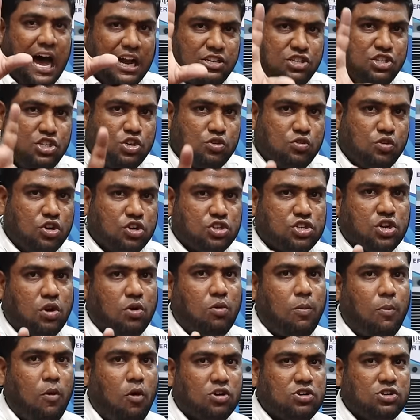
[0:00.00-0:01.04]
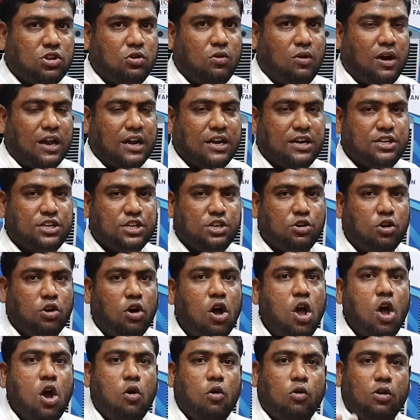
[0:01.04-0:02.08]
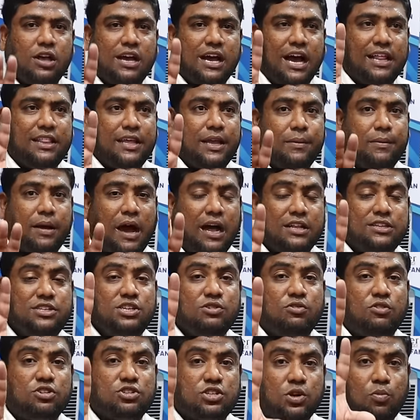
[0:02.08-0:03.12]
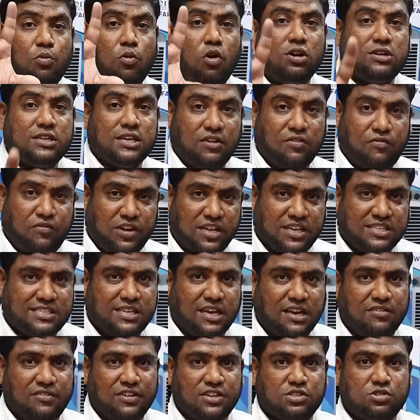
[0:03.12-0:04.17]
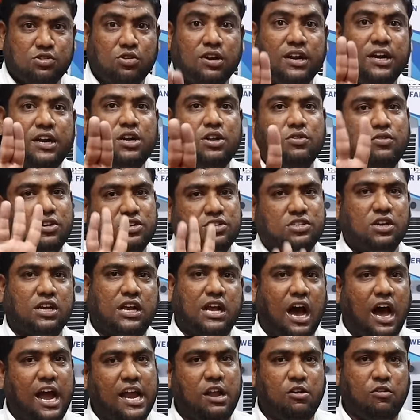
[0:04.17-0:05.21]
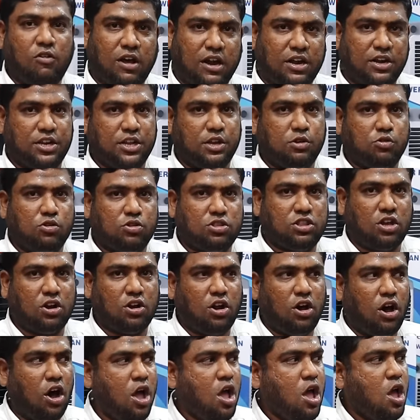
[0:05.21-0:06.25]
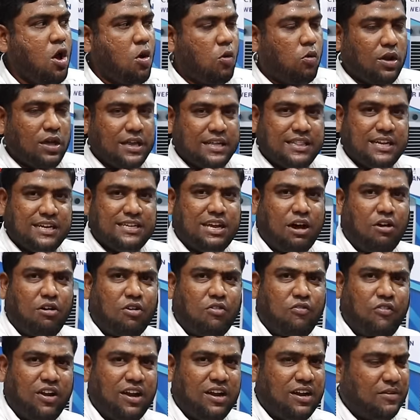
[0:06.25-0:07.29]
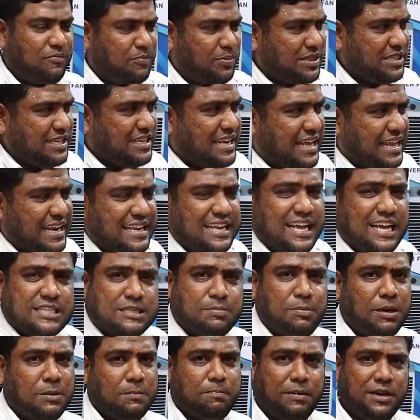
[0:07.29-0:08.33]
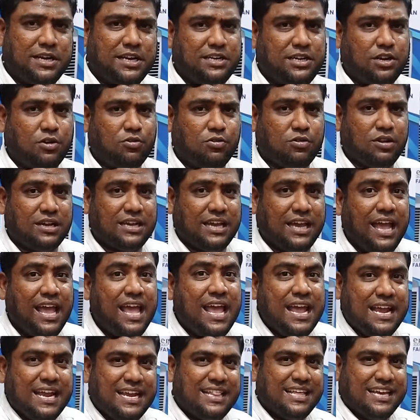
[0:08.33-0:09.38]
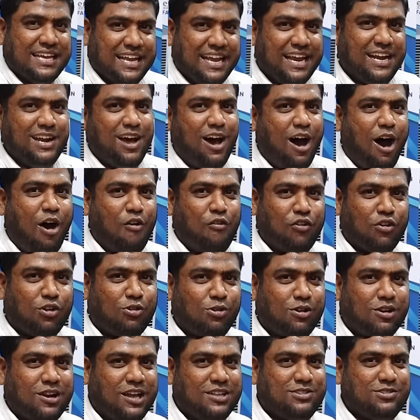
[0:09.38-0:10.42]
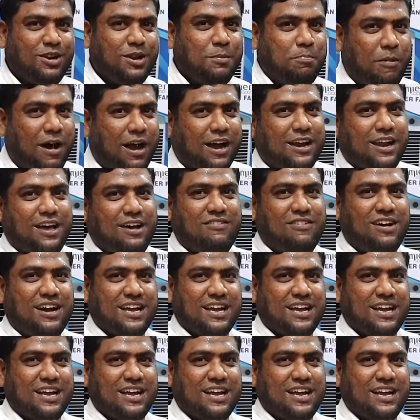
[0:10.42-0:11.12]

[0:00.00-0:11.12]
அஞ்சு வருஷம் மோட்டர் வாரண்டியும் உங்களுக்கு அதே அஞ்சு வருஷம் மோட்டார் ஃப்ரீ சர்வீஸும் ரெண்டு வருஷம் காயில் வாரண்டி கொடுத்துட்றோம் உங்களுக்கு இந்த டவர் ஃபேன்ல பத்தி நிறைய எக்ஸ்பிளைன் பண்ணிட்டோம் உங்களுக்கு இதுக்கு என்ன ஆஃபர் கொடுக்கலாம்னு சொல்லி பார்க்கலாம்